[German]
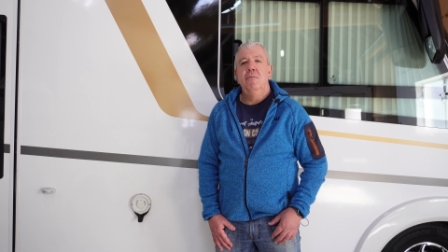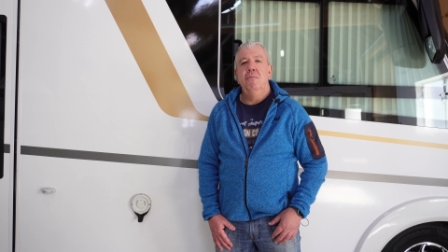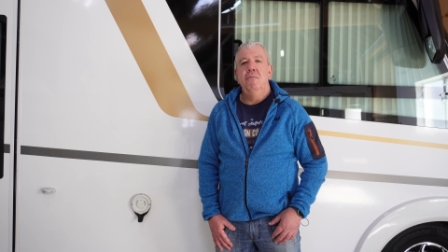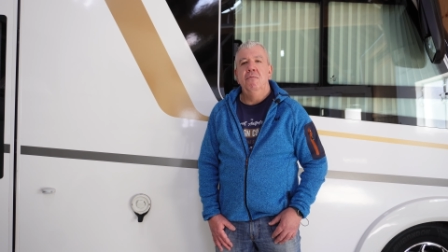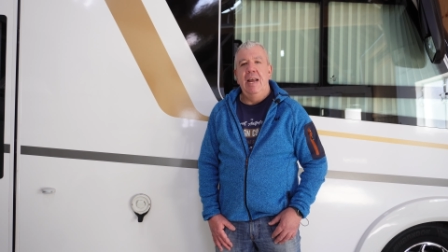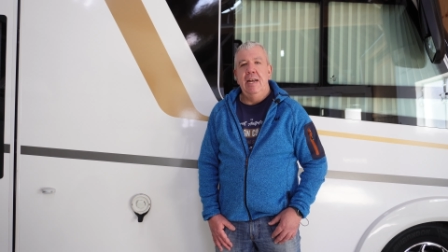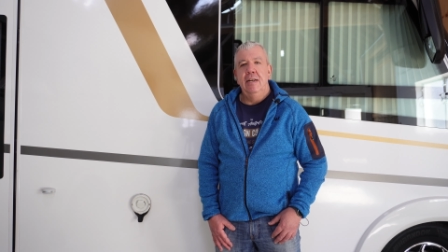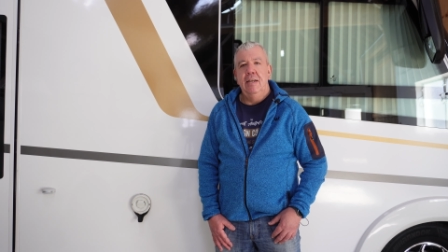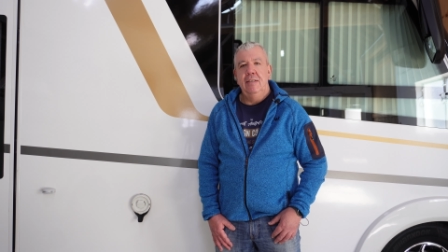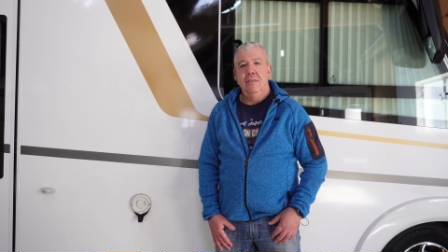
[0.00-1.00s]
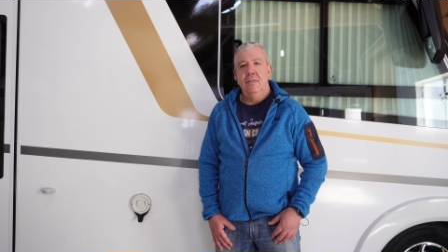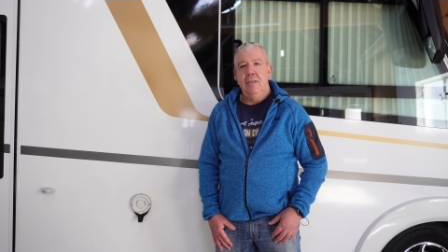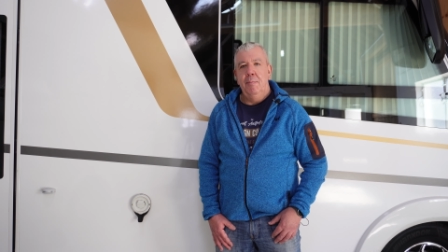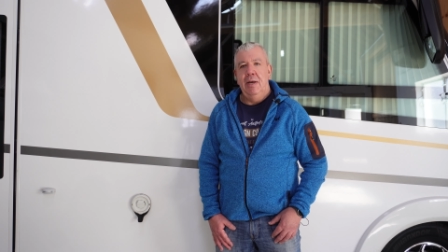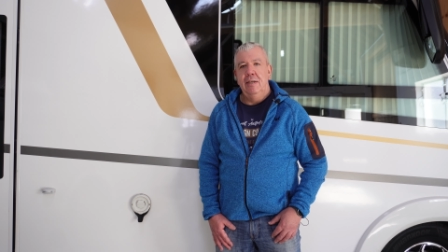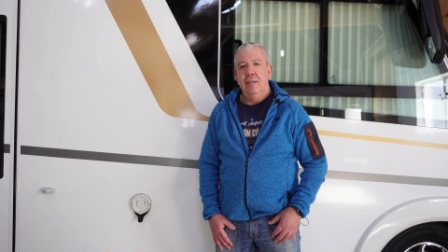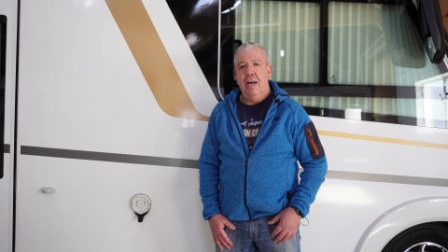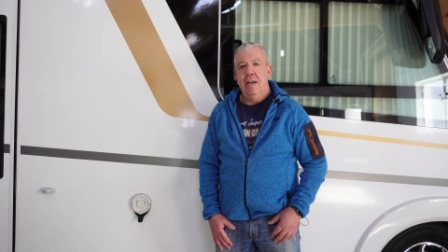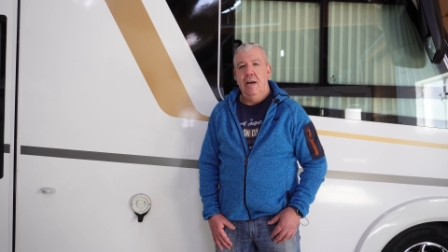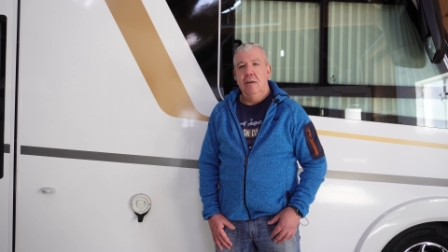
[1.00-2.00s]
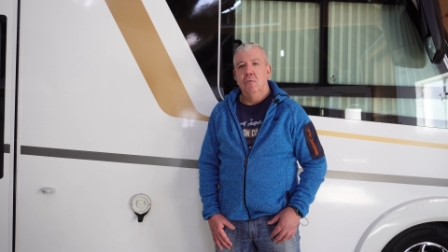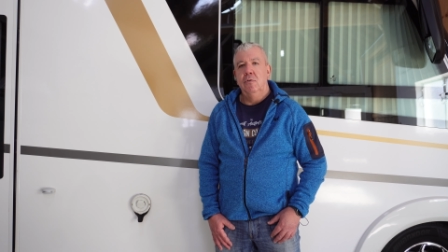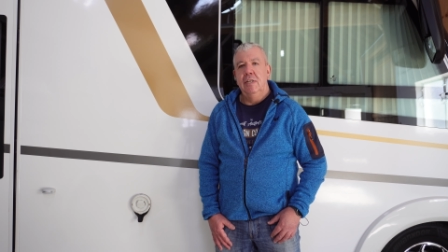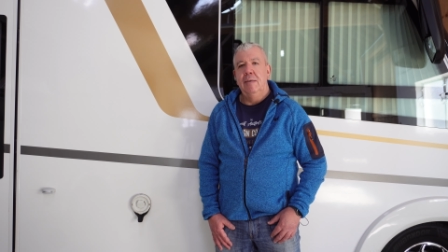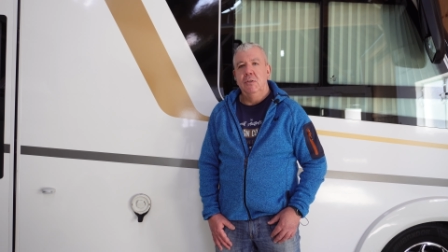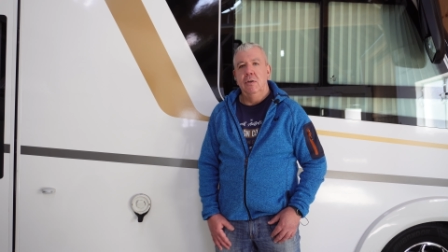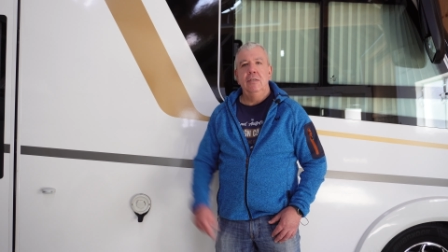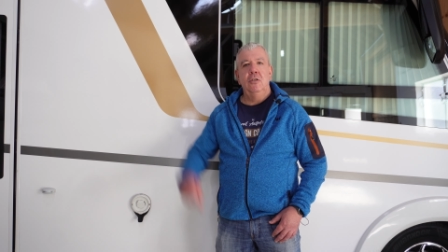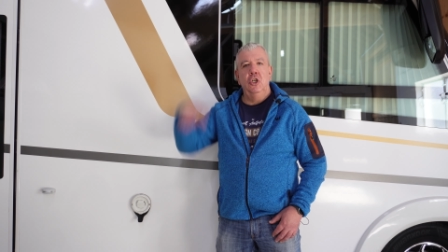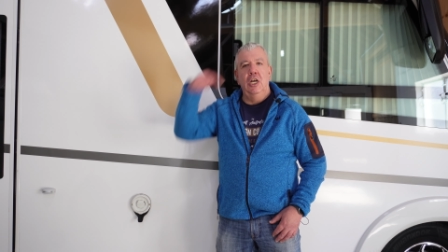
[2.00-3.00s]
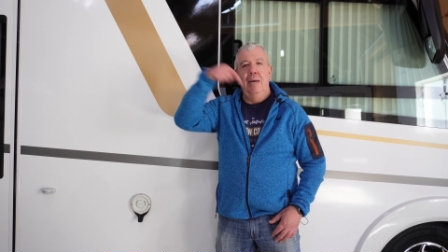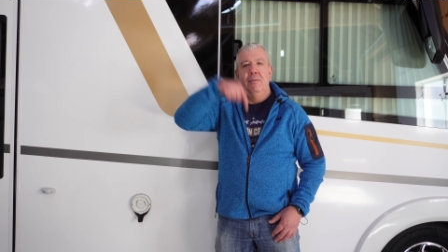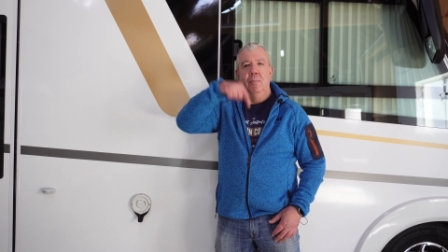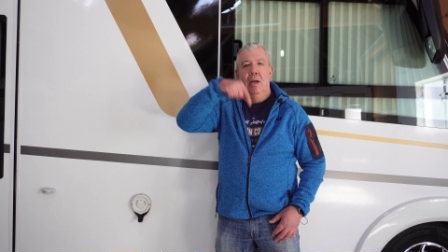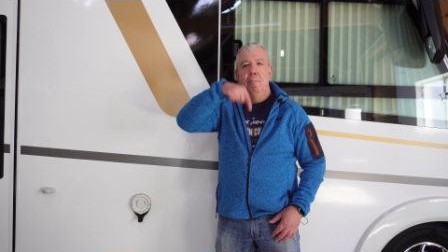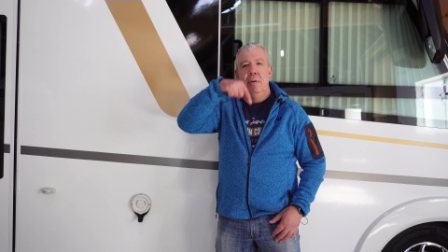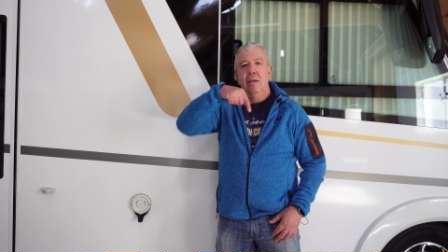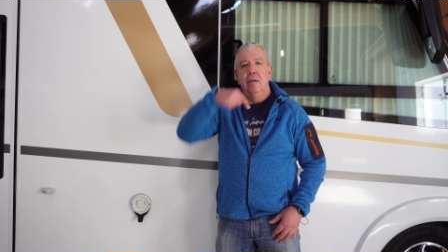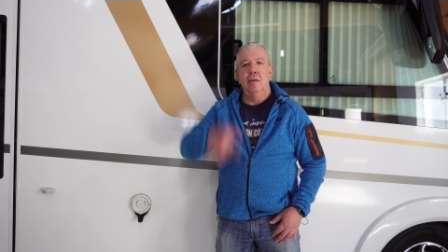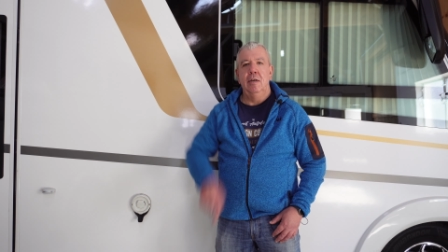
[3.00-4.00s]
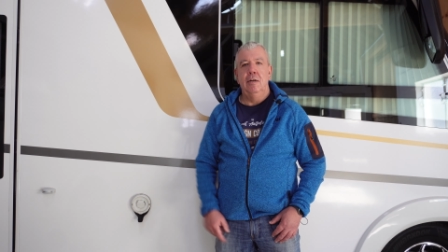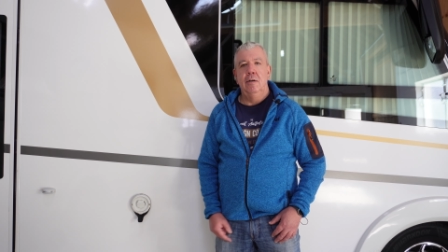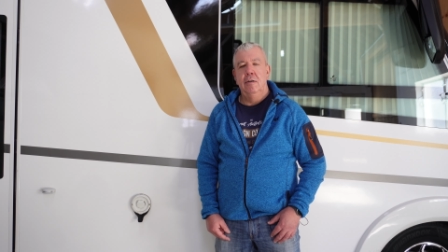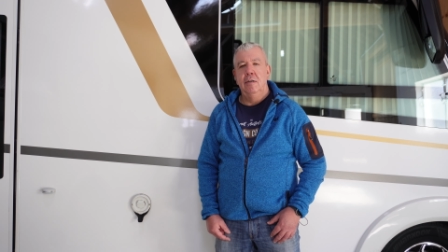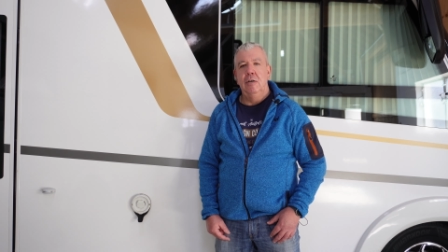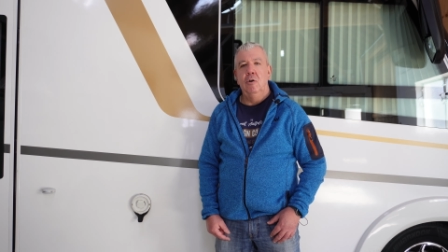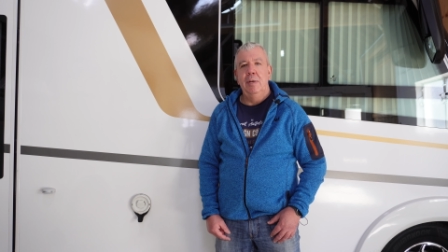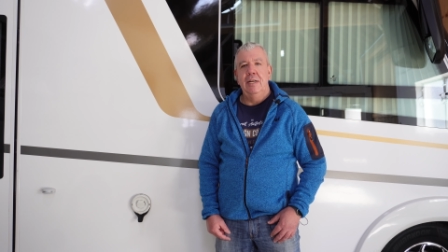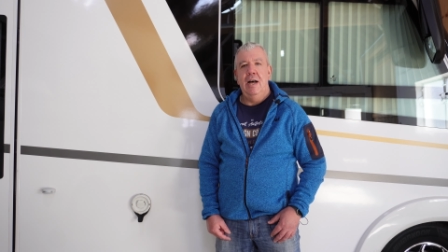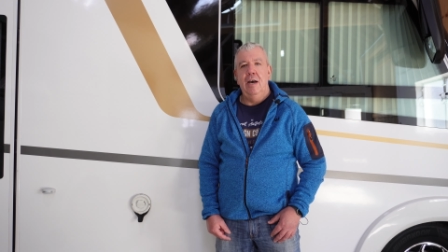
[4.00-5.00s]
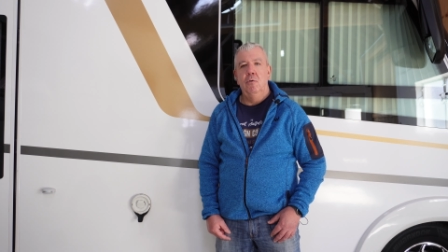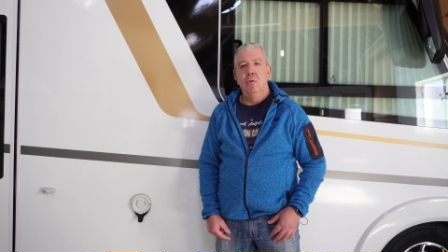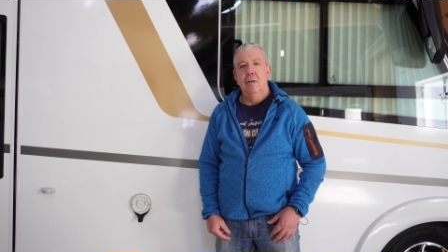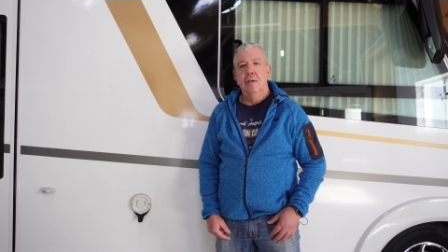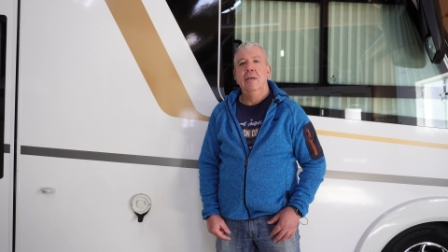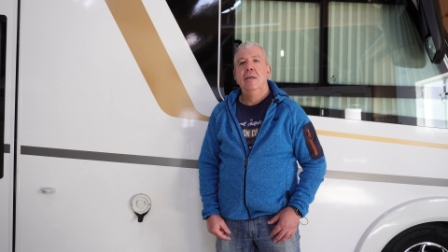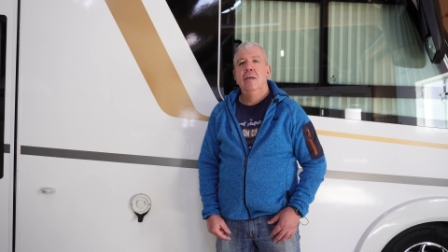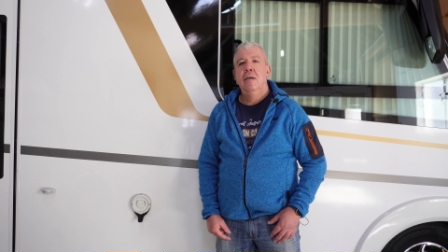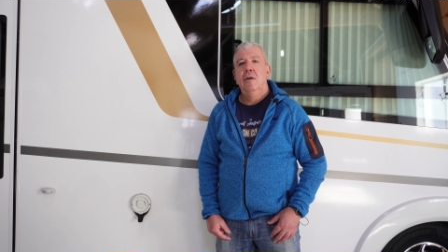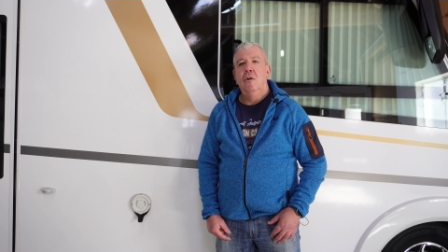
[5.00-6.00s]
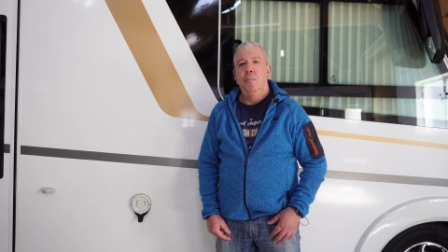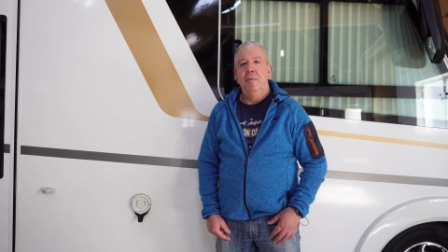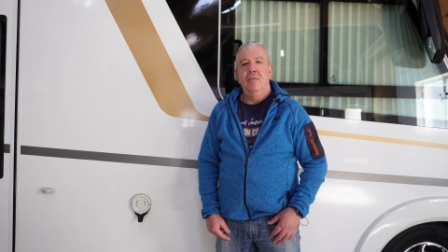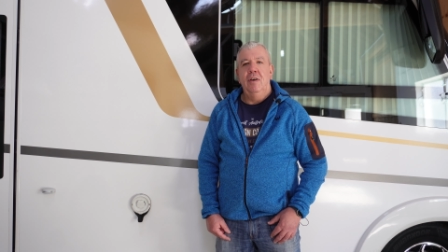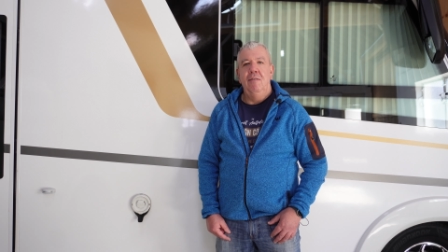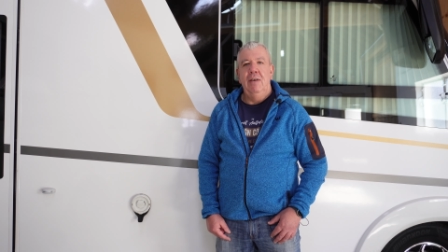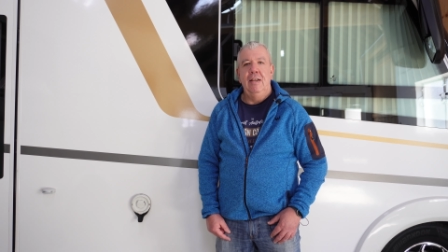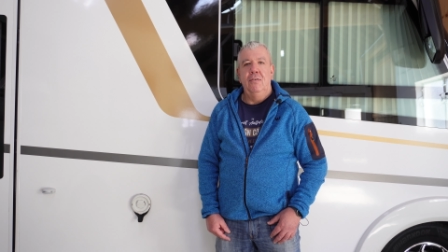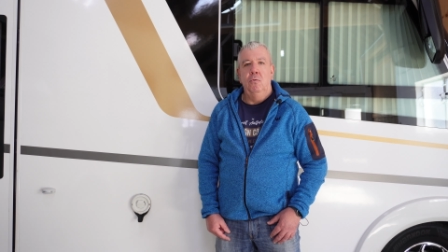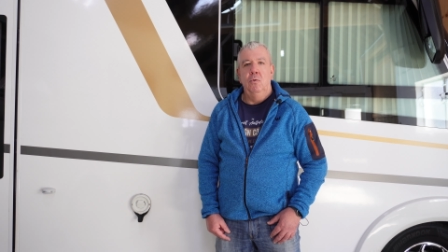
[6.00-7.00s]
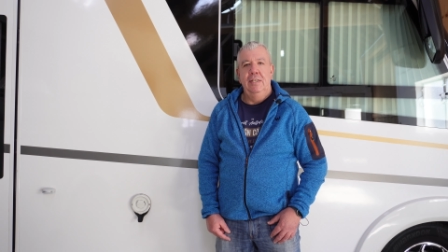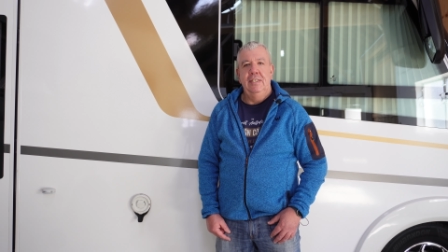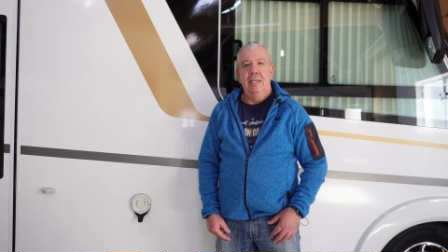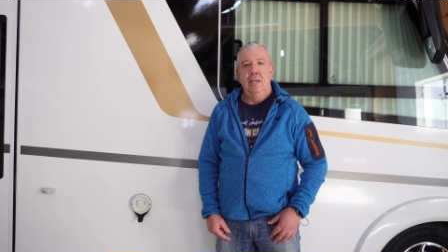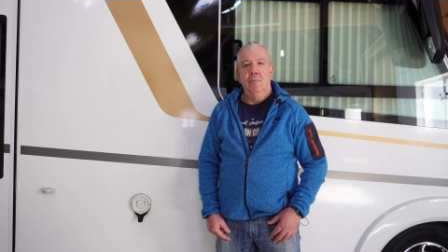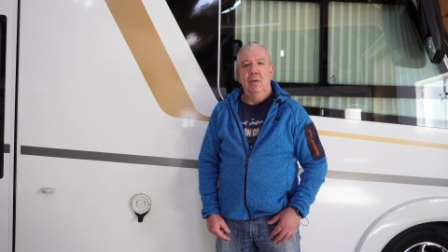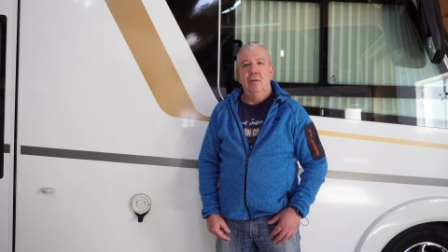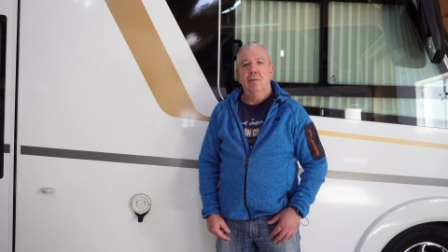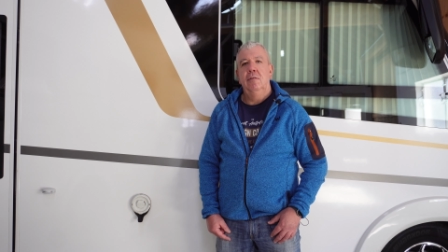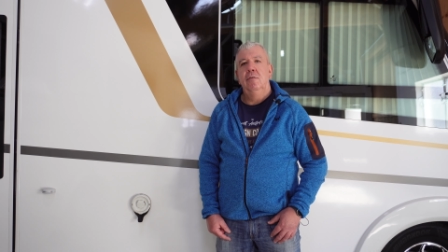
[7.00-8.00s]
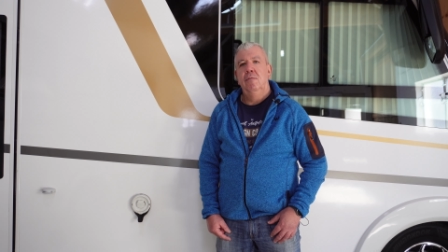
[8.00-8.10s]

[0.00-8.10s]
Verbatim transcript: Wenn das jemand dran hat und dem so ist, schreibt es mal bitte in die Kommentare unten, ob das Teil wirklich so unansehnlich wird.